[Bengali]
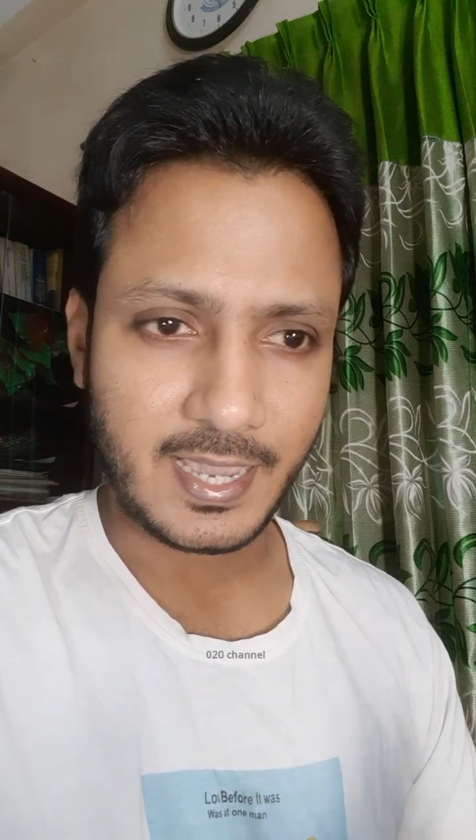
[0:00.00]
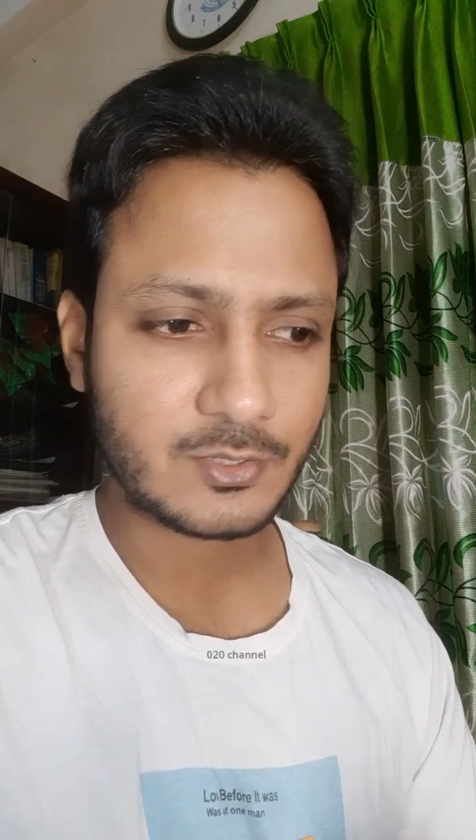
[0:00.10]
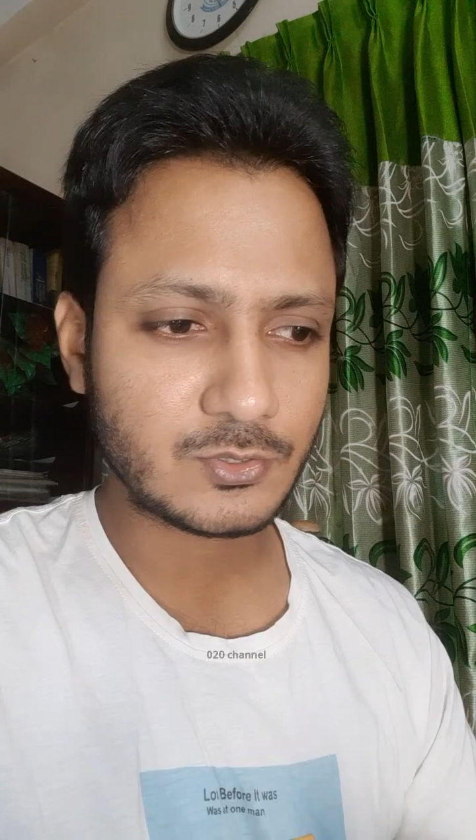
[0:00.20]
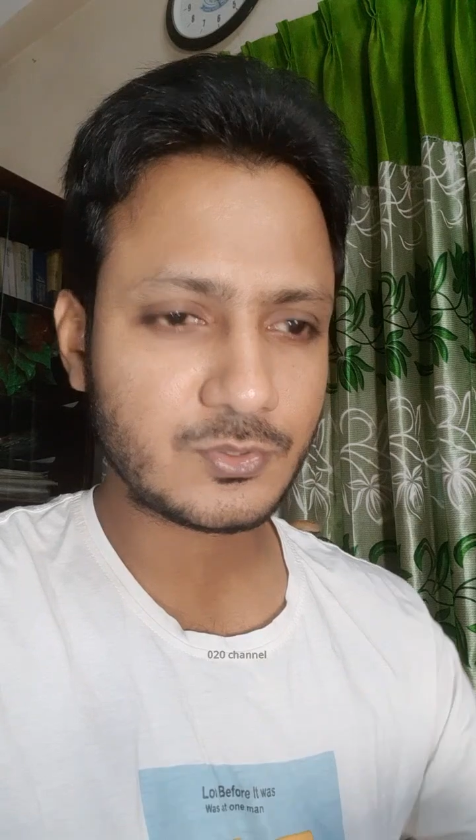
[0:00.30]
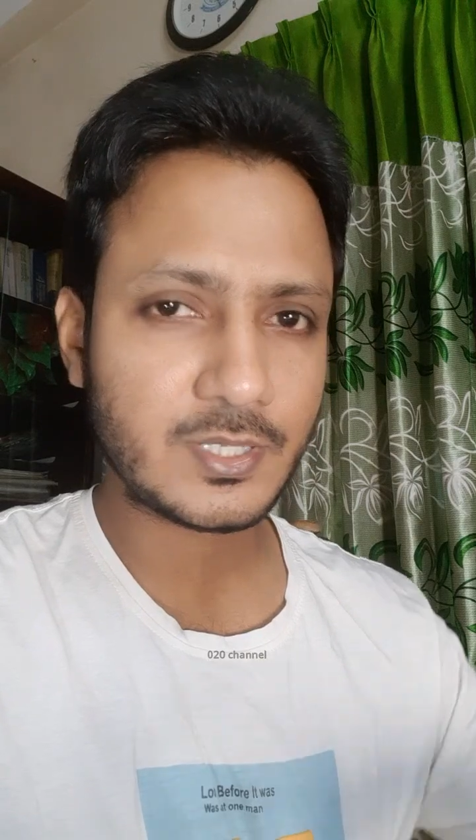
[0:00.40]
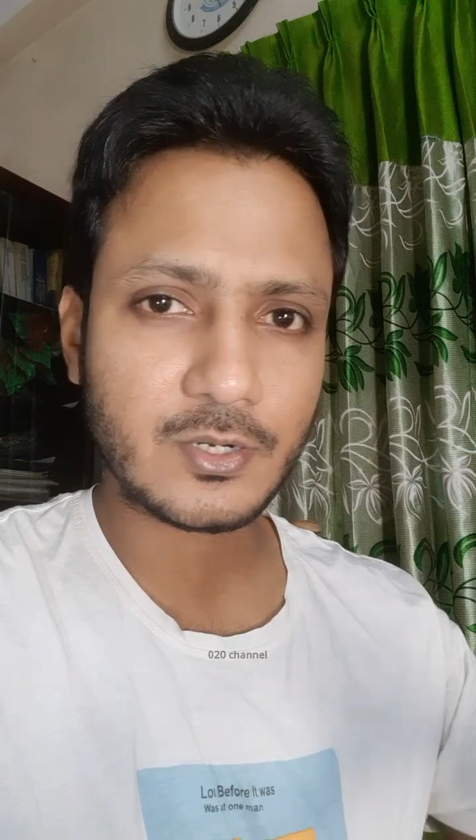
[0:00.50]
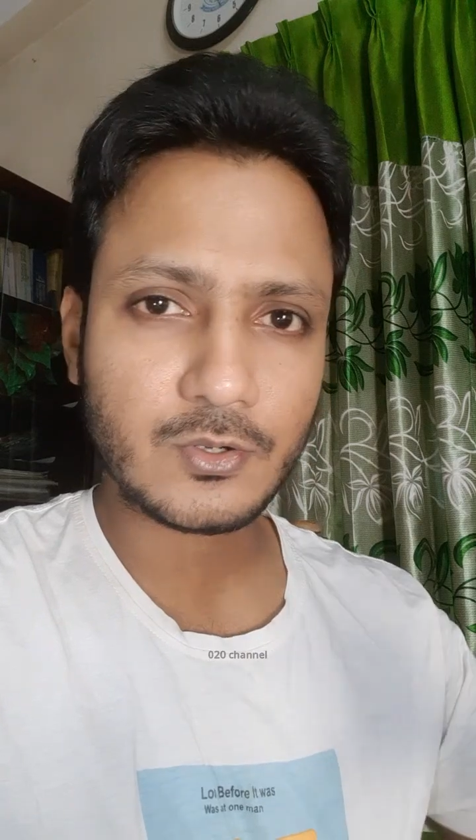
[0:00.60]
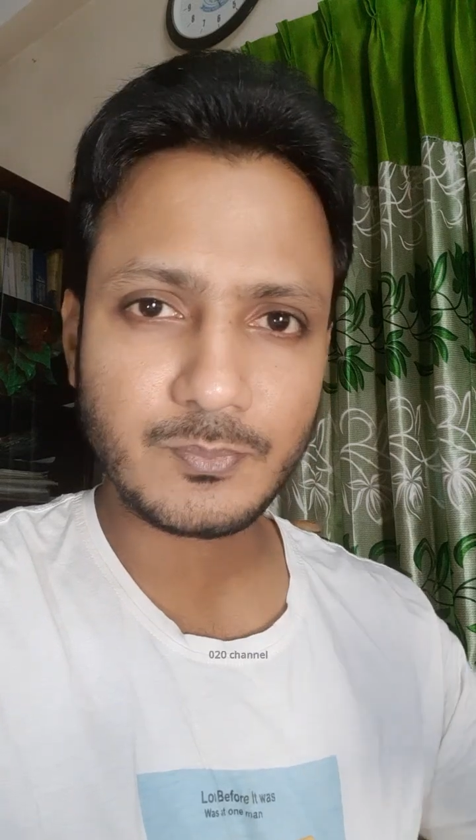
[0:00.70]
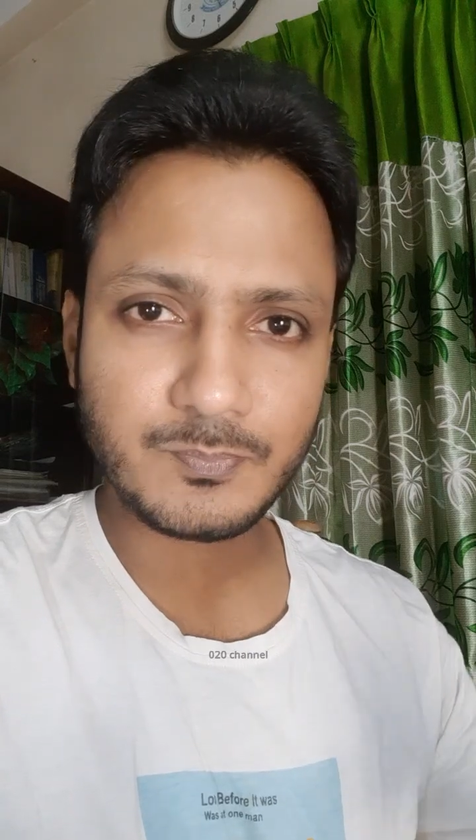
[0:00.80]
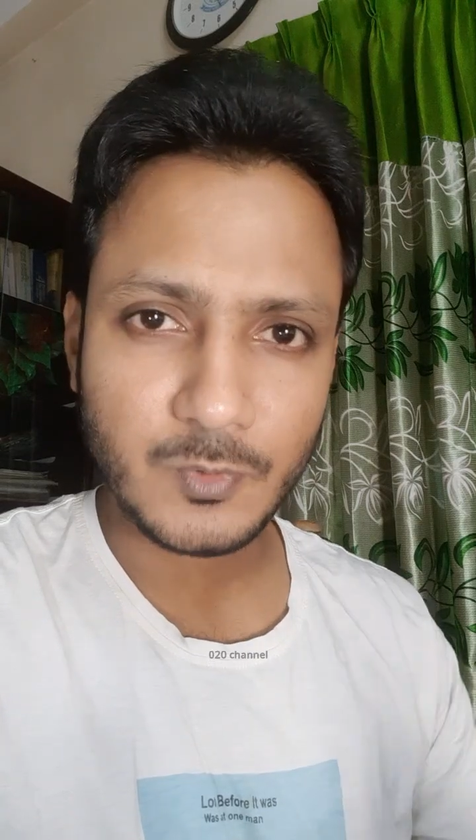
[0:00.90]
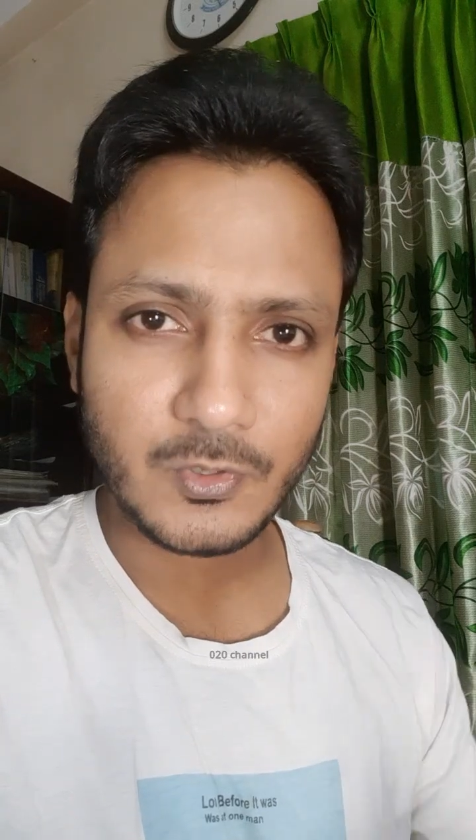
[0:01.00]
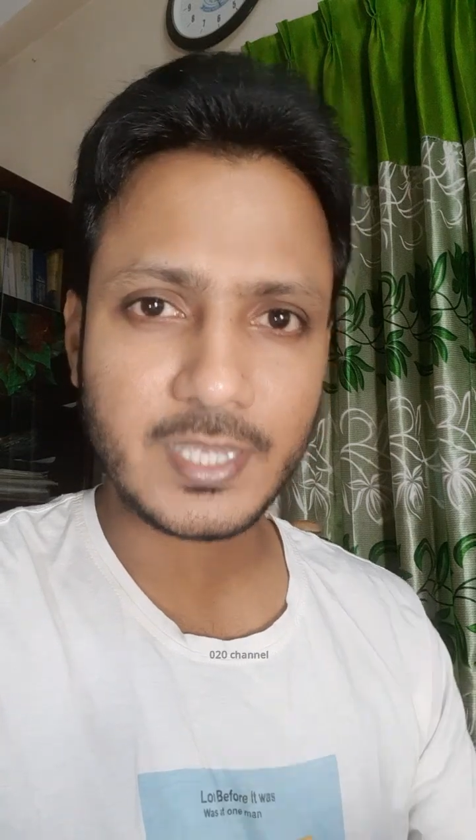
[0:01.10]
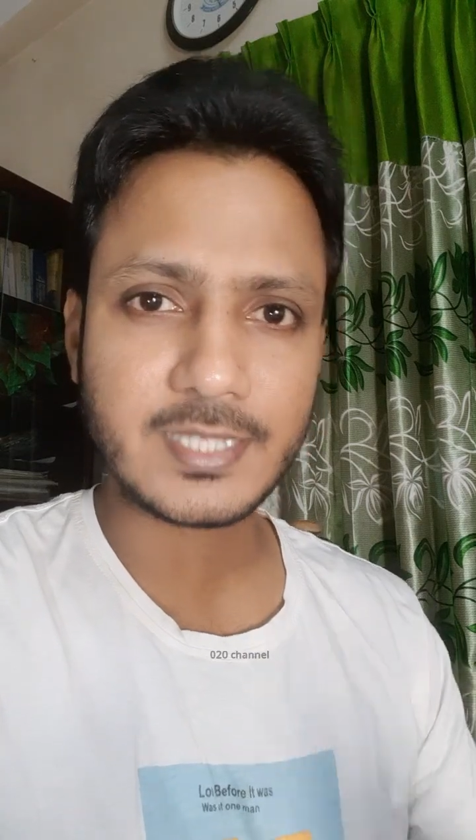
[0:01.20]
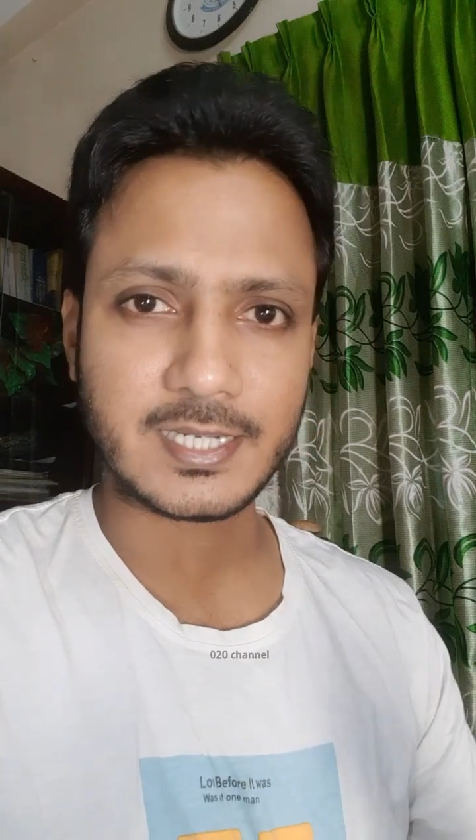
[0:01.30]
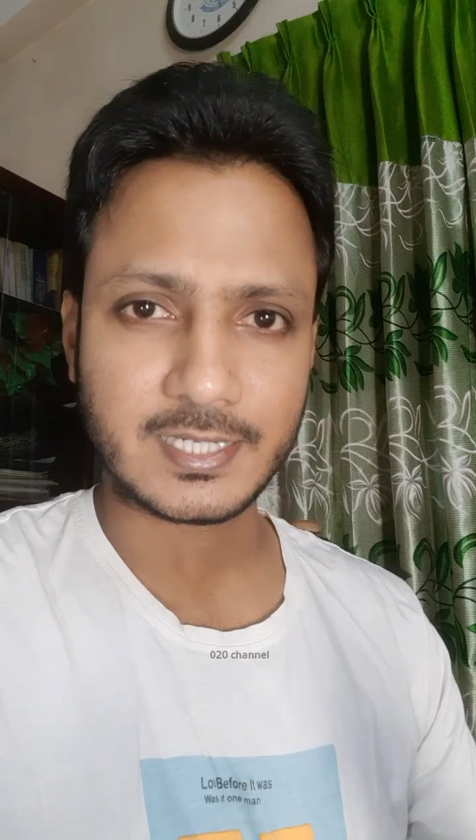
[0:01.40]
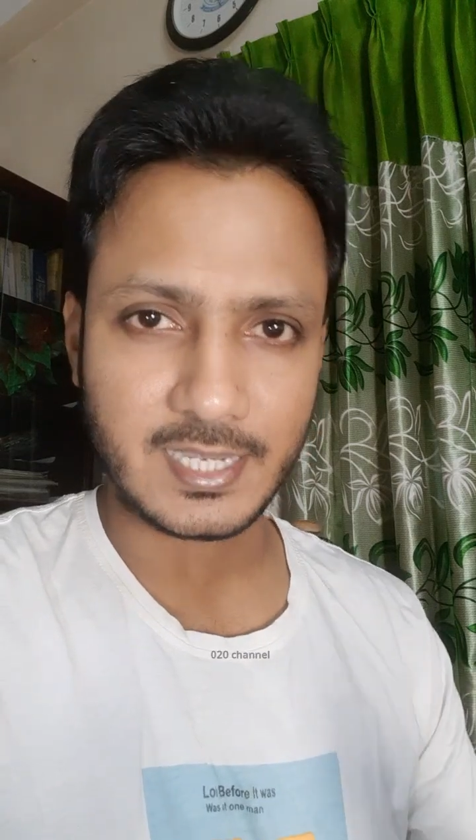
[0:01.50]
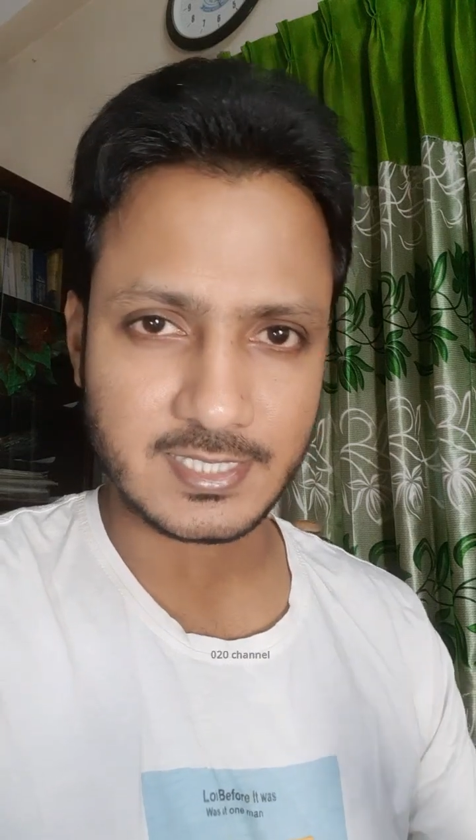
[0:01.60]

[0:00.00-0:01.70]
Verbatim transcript: এখন যদি এরকম পড়েই যান